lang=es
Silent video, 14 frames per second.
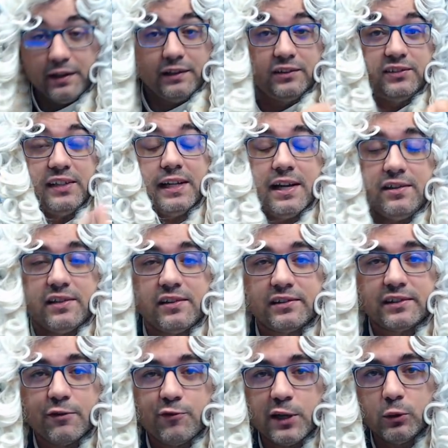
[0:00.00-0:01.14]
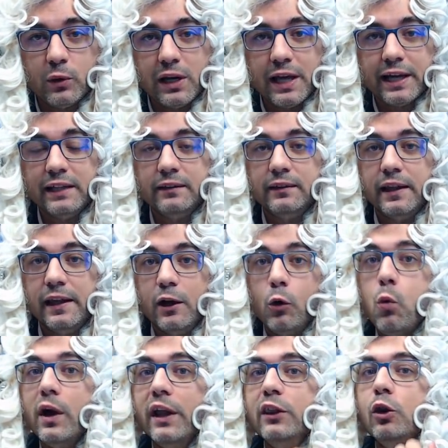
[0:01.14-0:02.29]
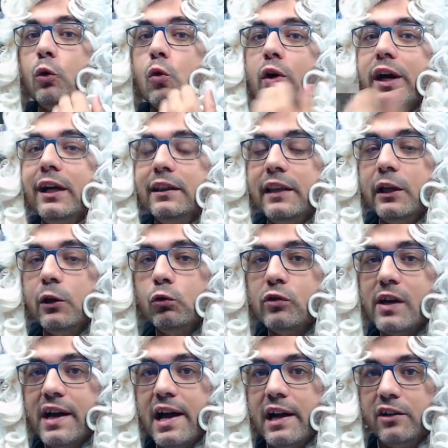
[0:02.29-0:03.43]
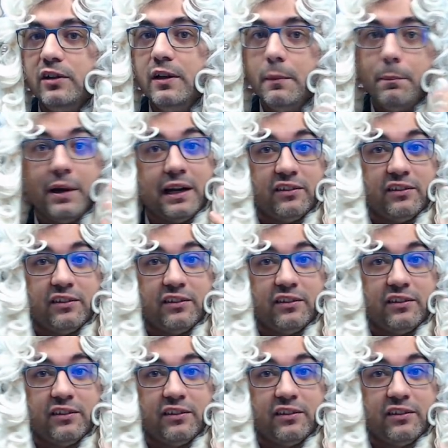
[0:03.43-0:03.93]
sigues estafando a la gente, jugando con gente que usa hacks para